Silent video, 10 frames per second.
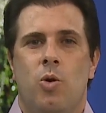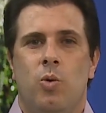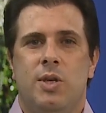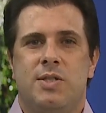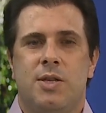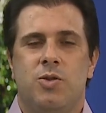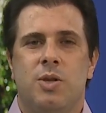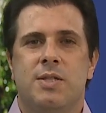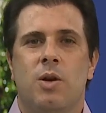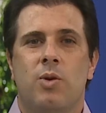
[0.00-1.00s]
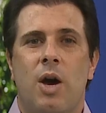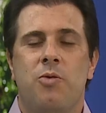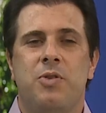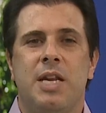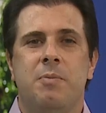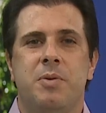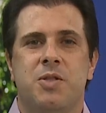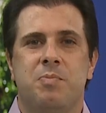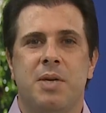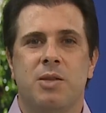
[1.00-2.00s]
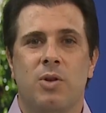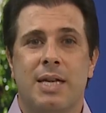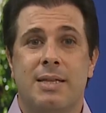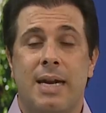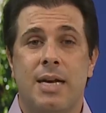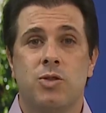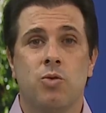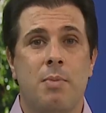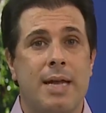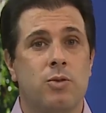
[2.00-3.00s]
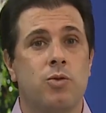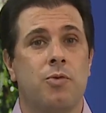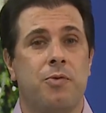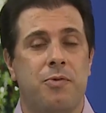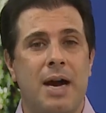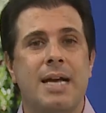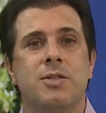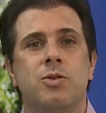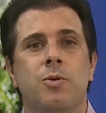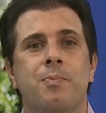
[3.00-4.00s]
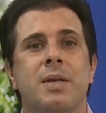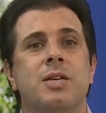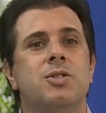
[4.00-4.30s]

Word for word: O extensionista rural Felipe Espíndola traz um método fácil